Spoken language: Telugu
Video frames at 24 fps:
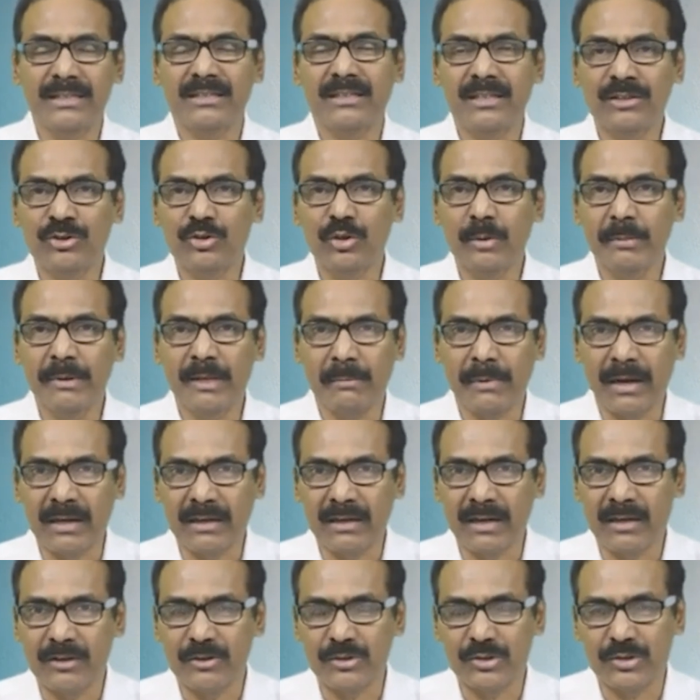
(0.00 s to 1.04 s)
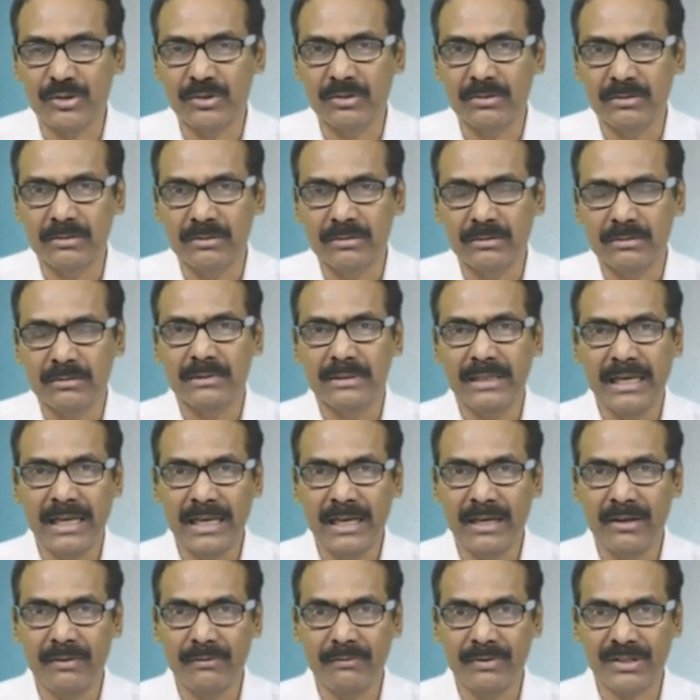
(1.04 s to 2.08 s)
ఇతనితో మీరు మాట్లాడవచ్చు
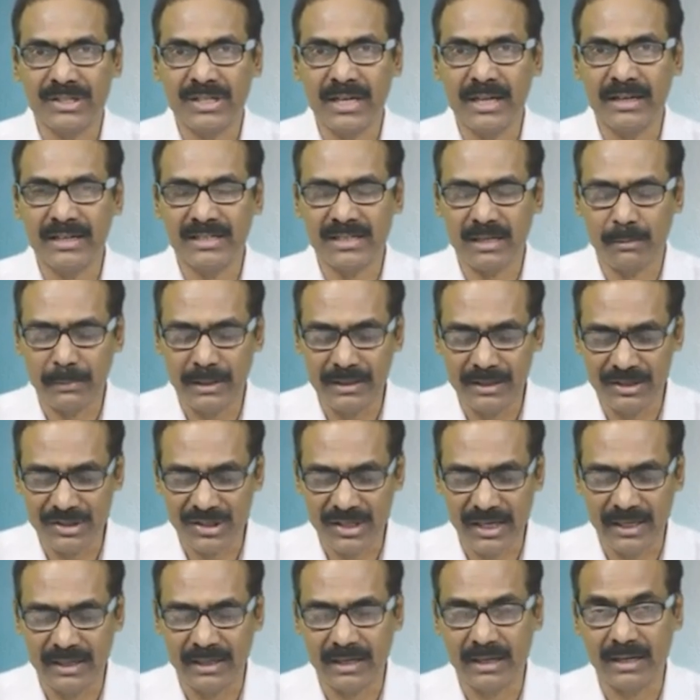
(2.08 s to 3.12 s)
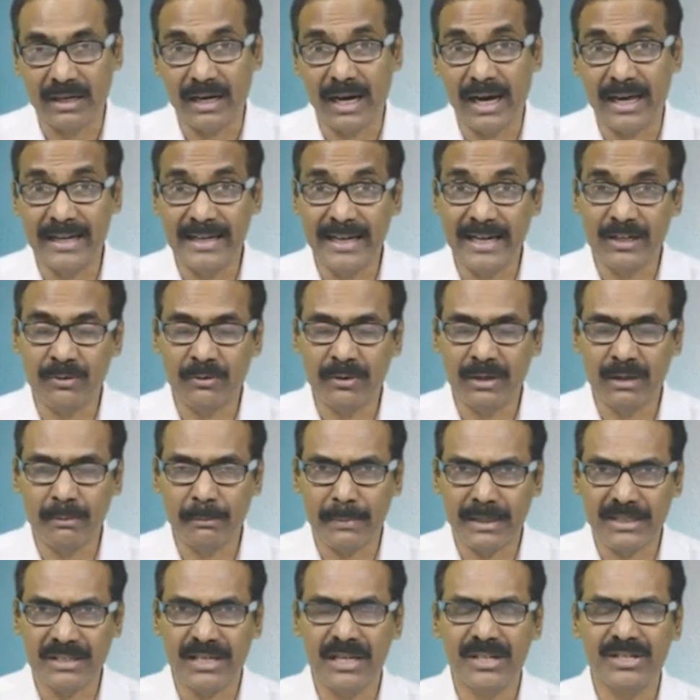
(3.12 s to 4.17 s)
ఏ విషయానికి సంబంధించి అయినా అనేటువంటి
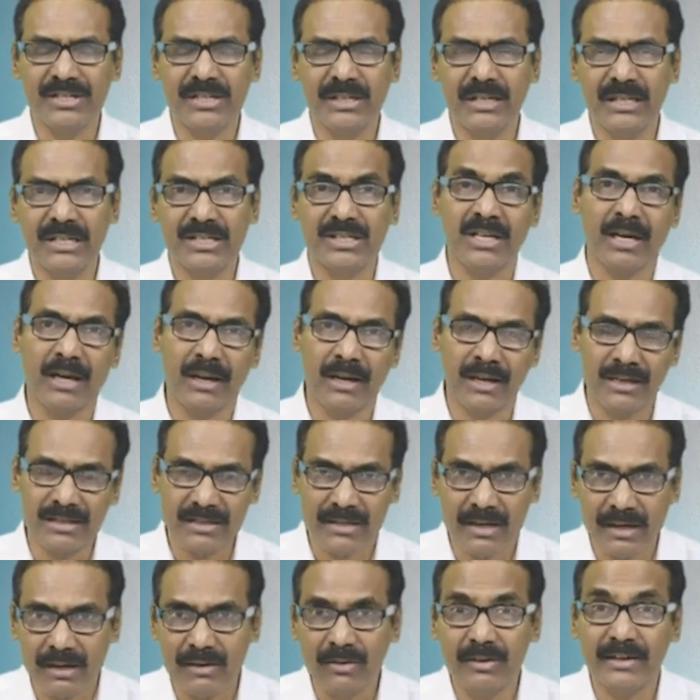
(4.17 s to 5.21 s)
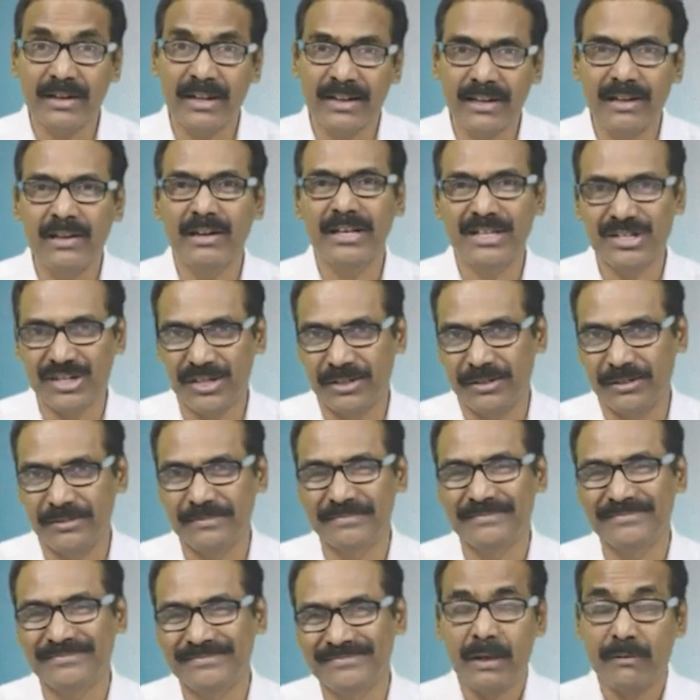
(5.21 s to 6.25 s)
మెసేజ్ని చాలాసార్లు ఢిల్లీలో ఇచ్చాడు
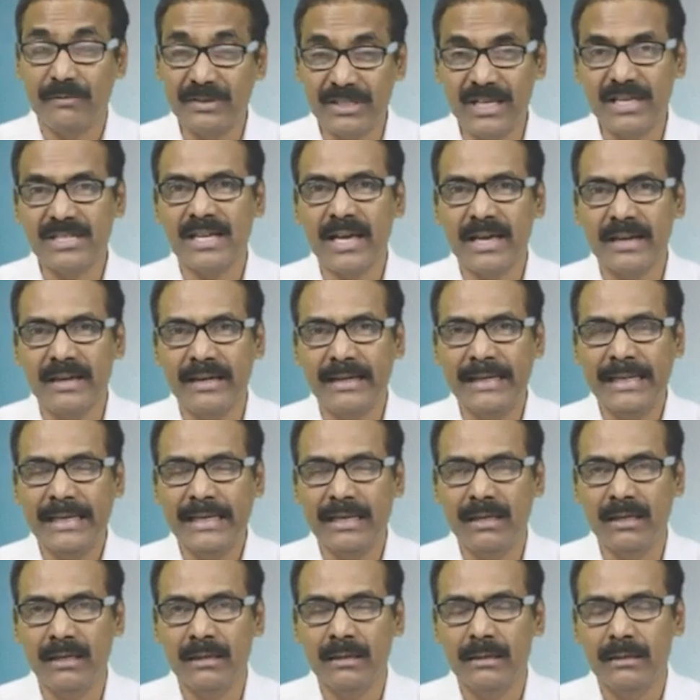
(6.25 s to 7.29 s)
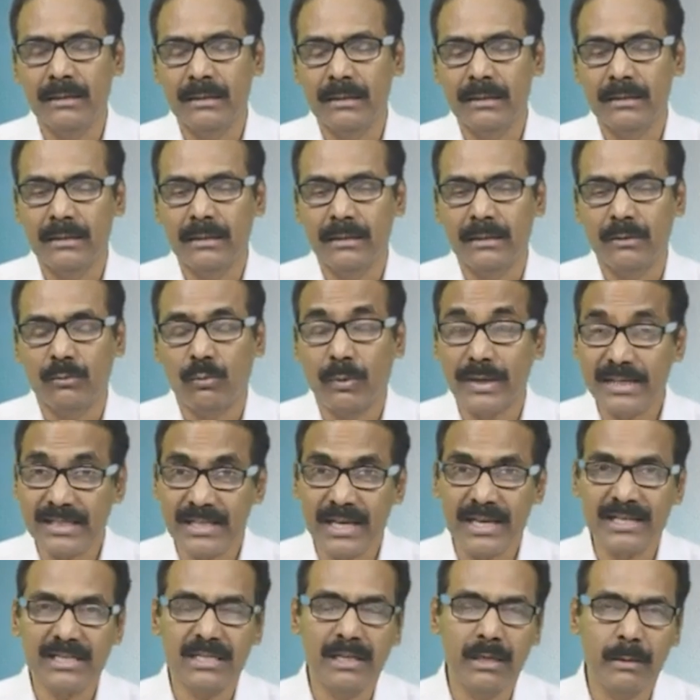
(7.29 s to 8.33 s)
విజయసాయిరెడ్డి
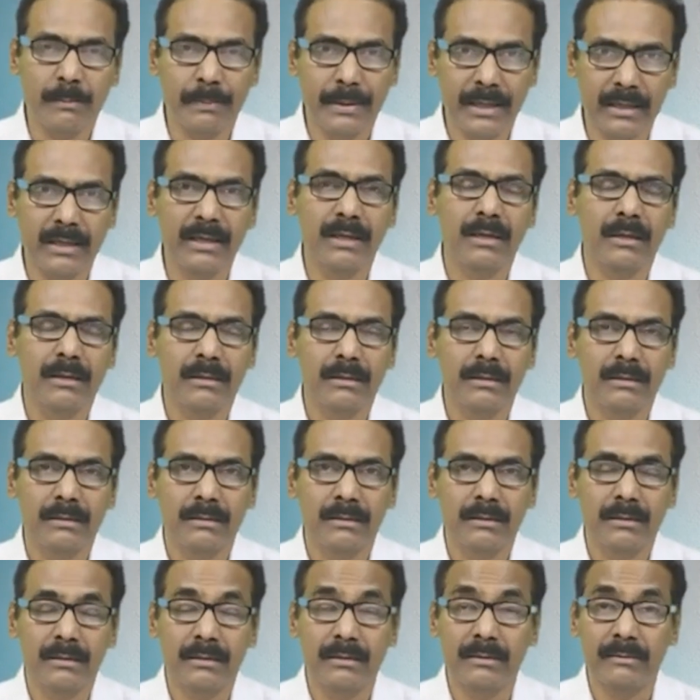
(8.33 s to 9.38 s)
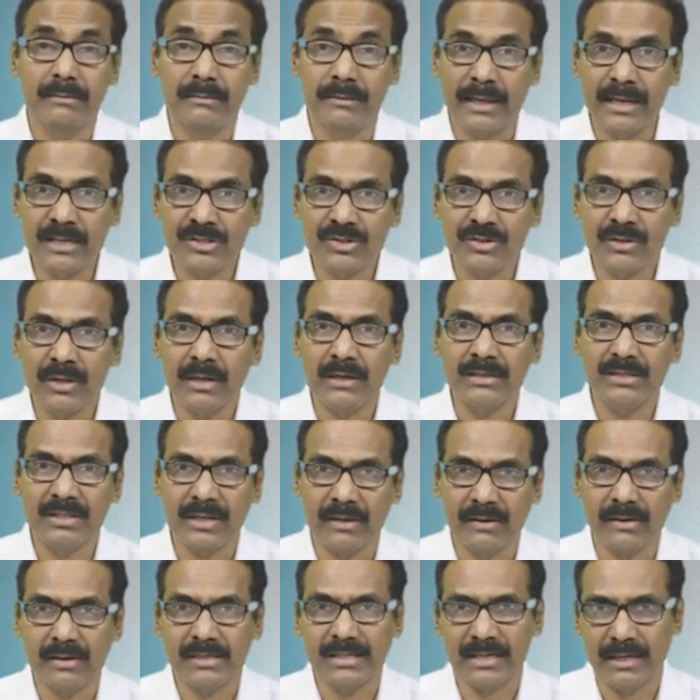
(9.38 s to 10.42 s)
వైఎస్ఆర్సీపీకి నేషనల్
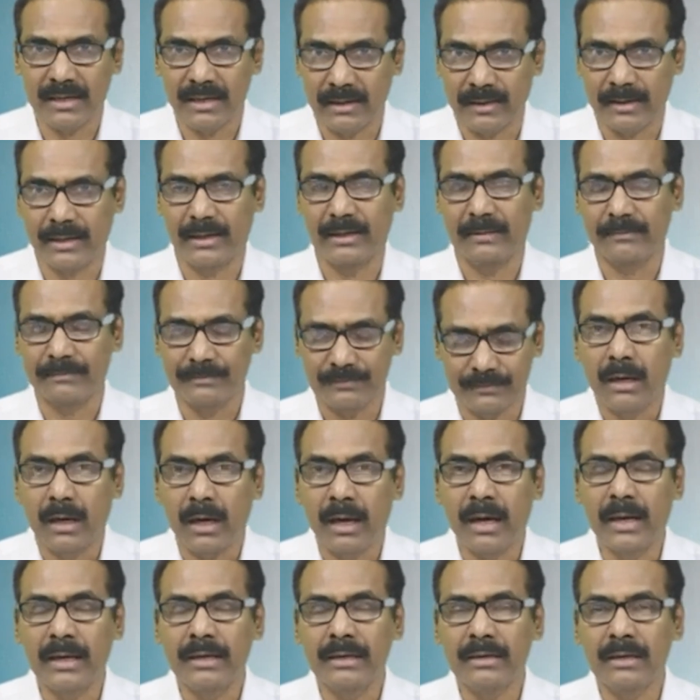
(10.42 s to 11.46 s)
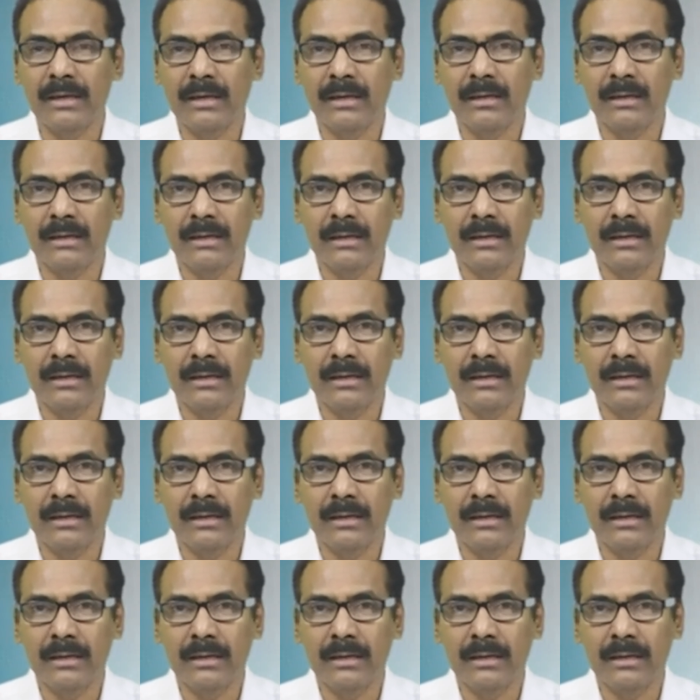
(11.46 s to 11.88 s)
జనరల్ సెక్రటరీ ఆయన